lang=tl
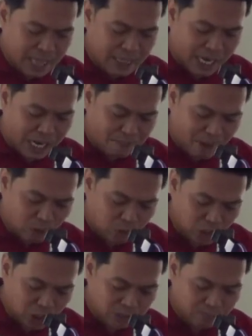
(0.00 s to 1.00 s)

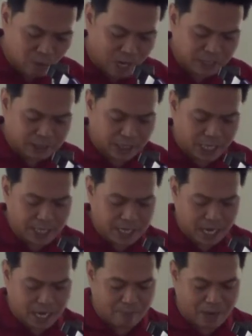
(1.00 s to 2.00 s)
nangabautismuhan sa
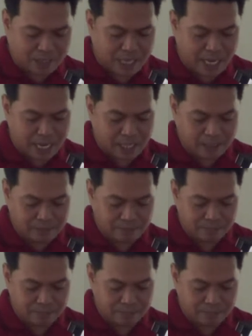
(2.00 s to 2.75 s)
kanyang kamatayan?